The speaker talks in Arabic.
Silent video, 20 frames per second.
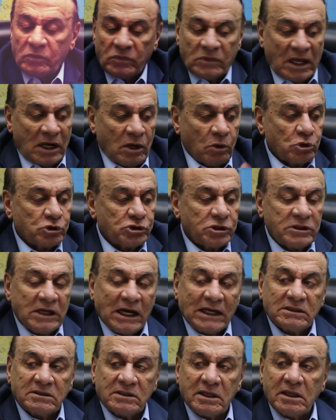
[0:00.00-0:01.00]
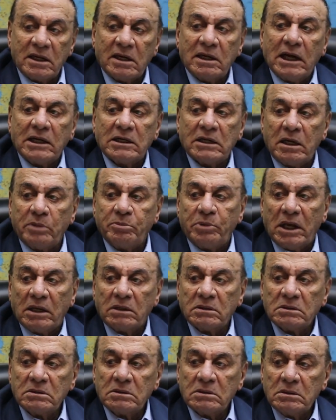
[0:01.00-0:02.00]
تعالى خش الناحية التانية ناحية ليبيا
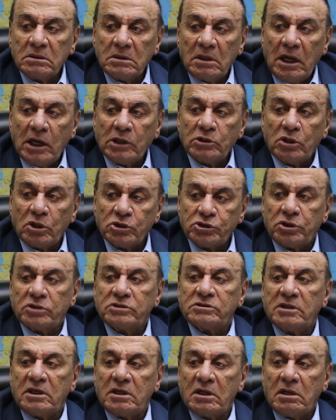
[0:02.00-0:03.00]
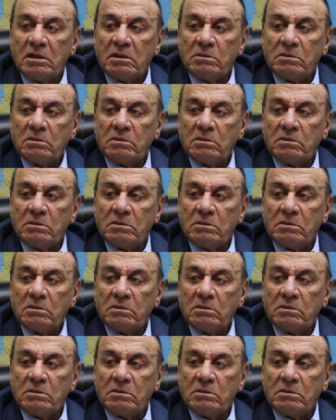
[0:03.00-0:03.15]
11 سنة